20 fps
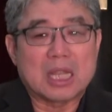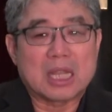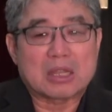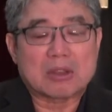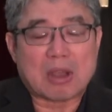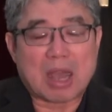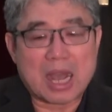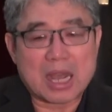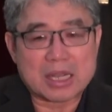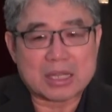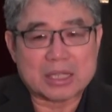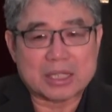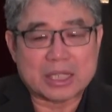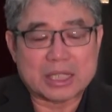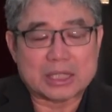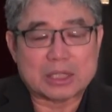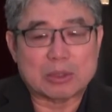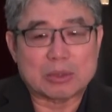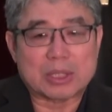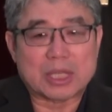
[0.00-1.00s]

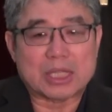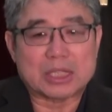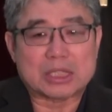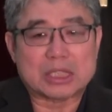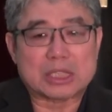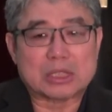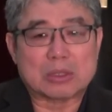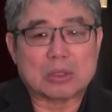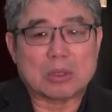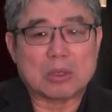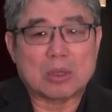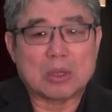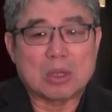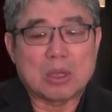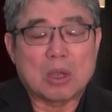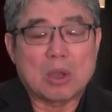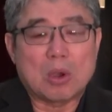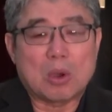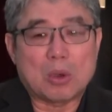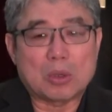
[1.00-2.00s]
과거에도 계시고
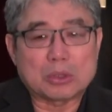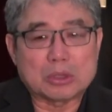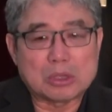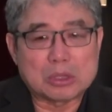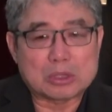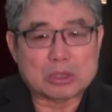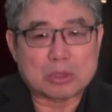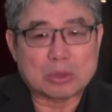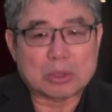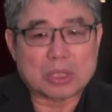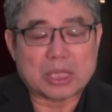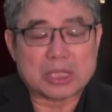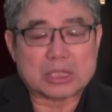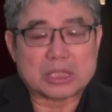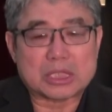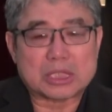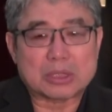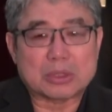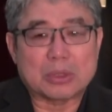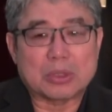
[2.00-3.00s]
오늘도
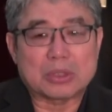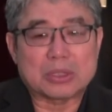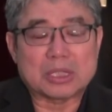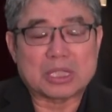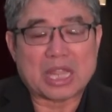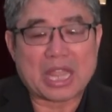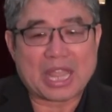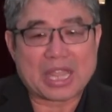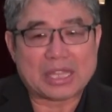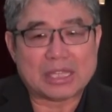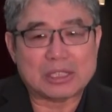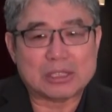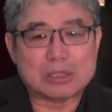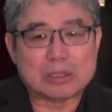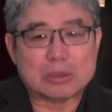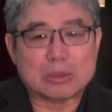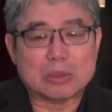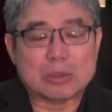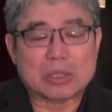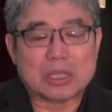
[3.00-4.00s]
계시고
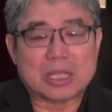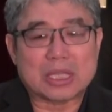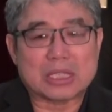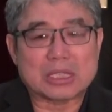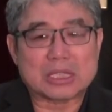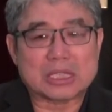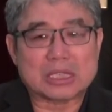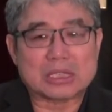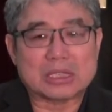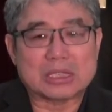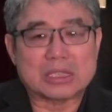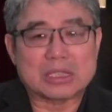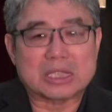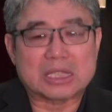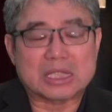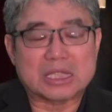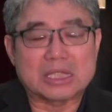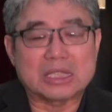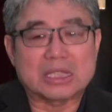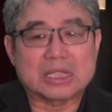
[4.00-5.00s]
내일도 계실
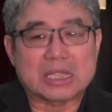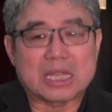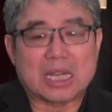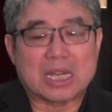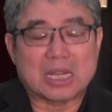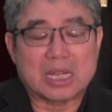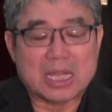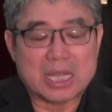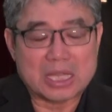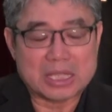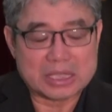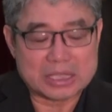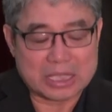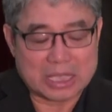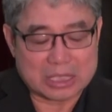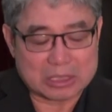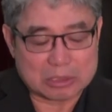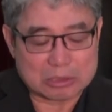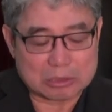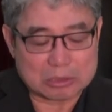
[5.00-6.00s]
그이가
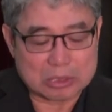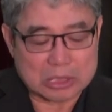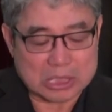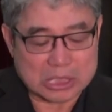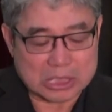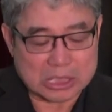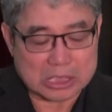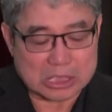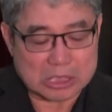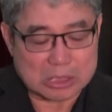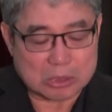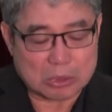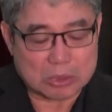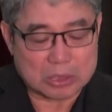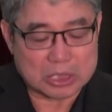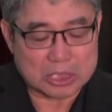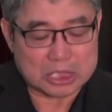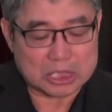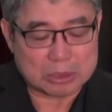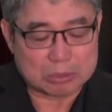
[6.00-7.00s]
예수
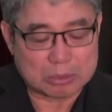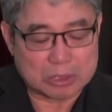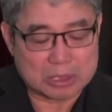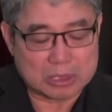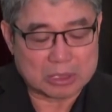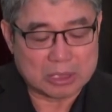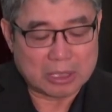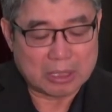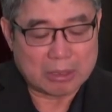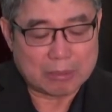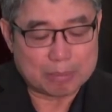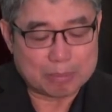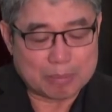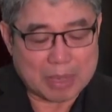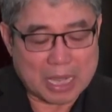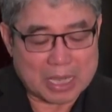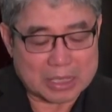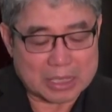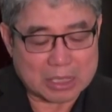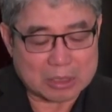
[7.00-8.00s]
그리스도이심을
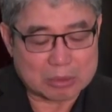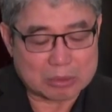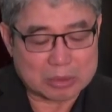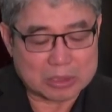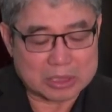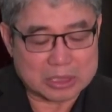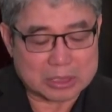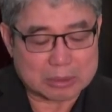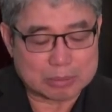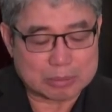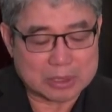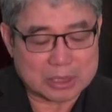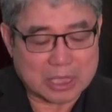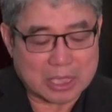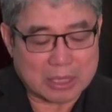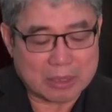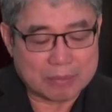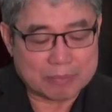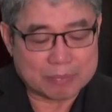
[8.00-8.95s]
말하고 있습니다.